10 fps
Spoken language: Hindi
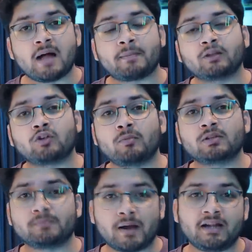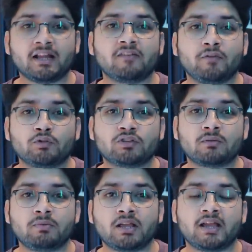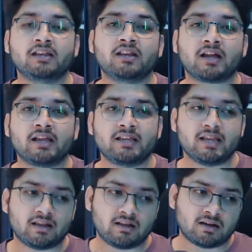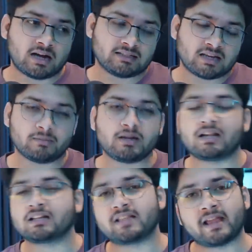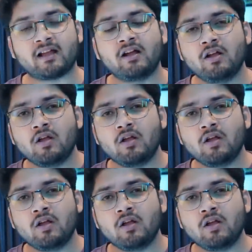आपके थॉमस पार्टे का फ्यूचर भी कहीं ना कहीं एक अधर में लटक जाएगा